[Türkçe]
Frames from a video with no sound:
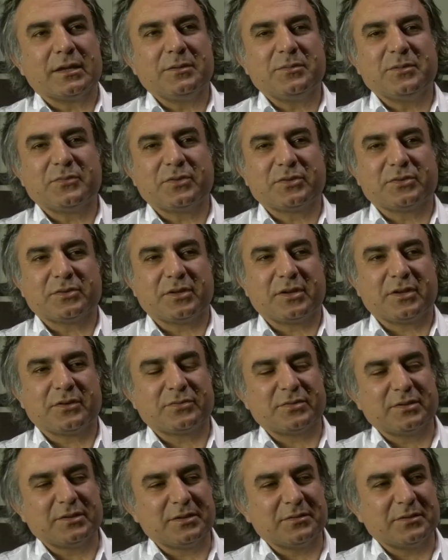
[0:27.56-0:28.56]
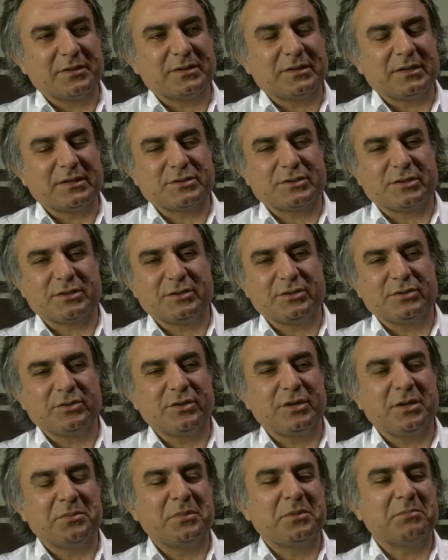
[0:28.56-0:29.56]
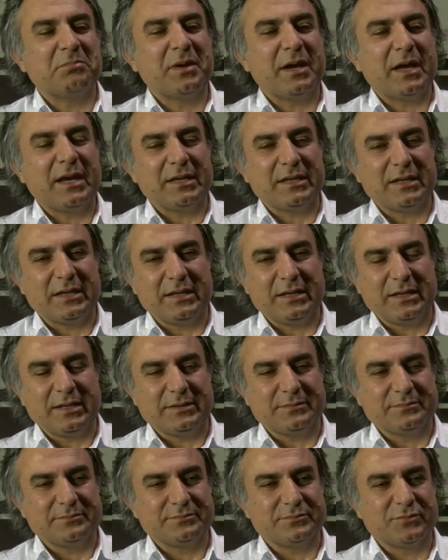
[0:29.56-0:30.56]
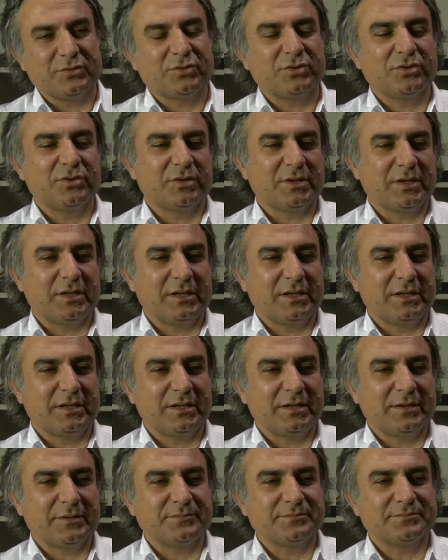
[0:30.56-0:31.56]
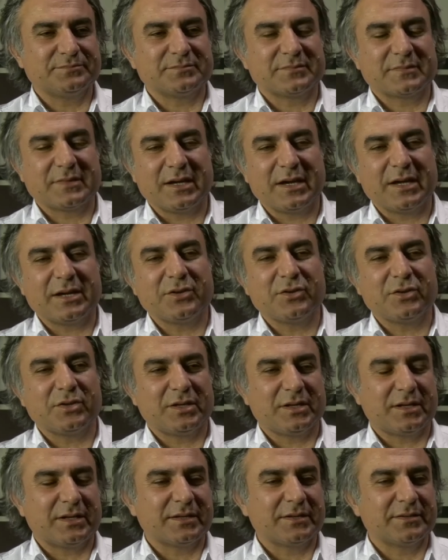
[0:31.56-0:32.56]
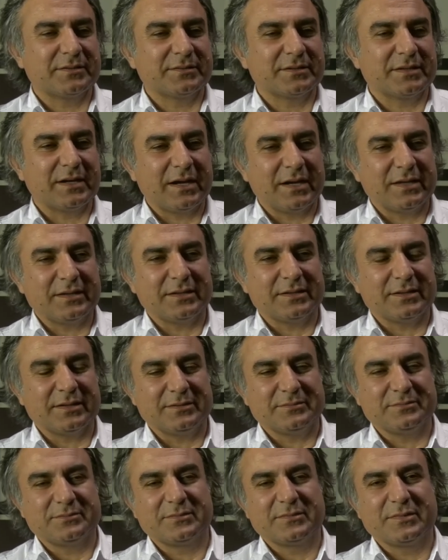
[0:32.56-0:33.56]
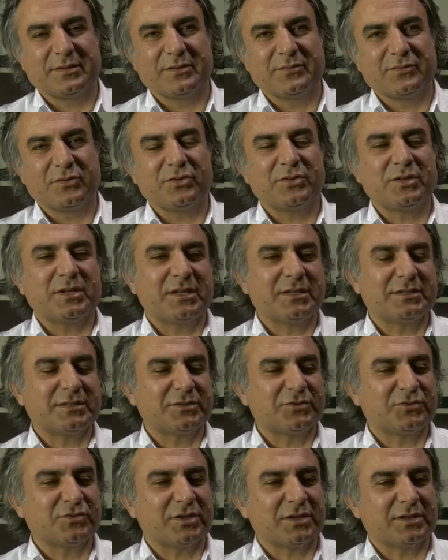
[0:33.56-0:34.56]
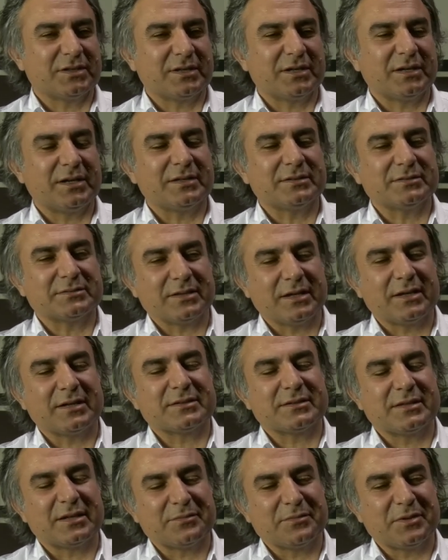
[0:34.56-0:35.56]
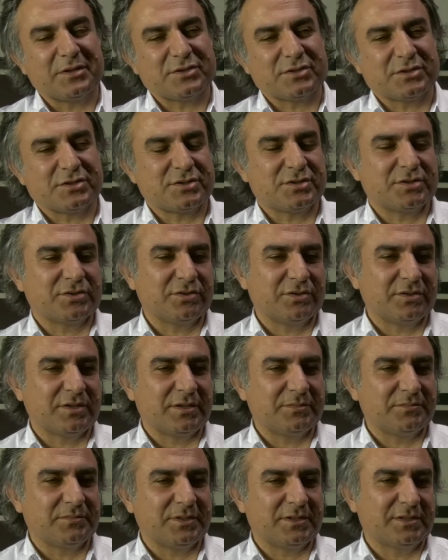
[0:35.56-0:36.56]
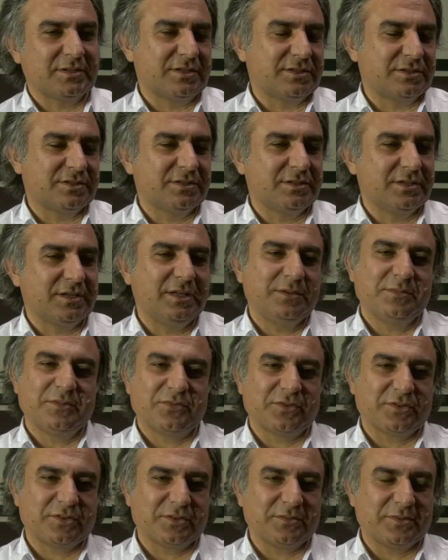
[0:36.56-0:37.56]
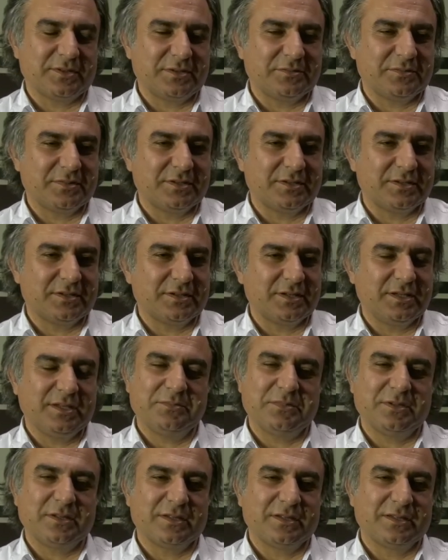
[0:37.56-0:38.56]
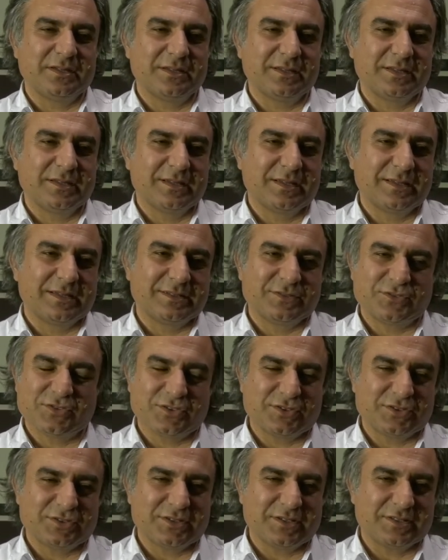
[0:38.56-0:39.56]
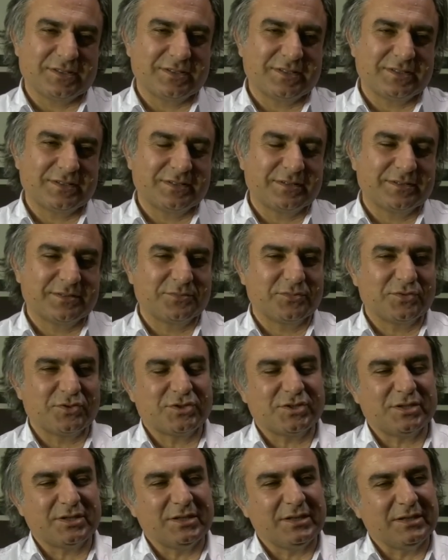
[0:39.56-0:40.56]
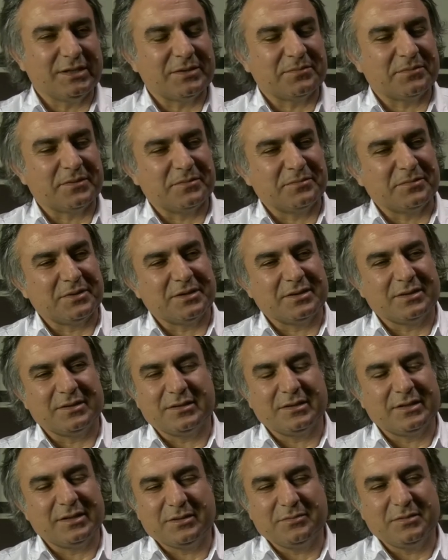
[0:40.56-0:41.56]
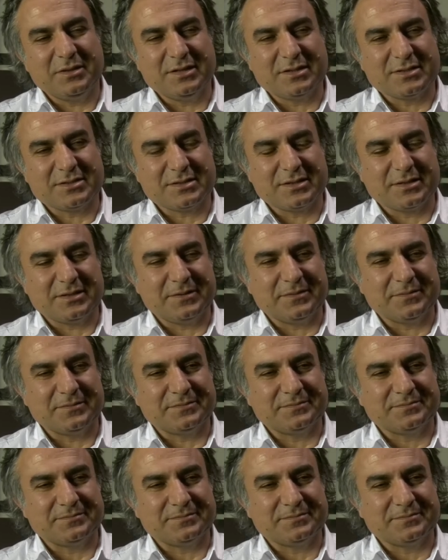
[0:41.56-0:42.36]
İyi bir fotoğrafçı demek yaşadığı dönemi belgeleyen, bütün olaylarını tarihi olarak kaydeden, bunu gelecek kuşaklara aktarmaya çalışacak olan bir kişi iyi bir foto muhabiridir, iyi bir çalışandır, bu işi iyi yapan biridir diyebiliriz yani.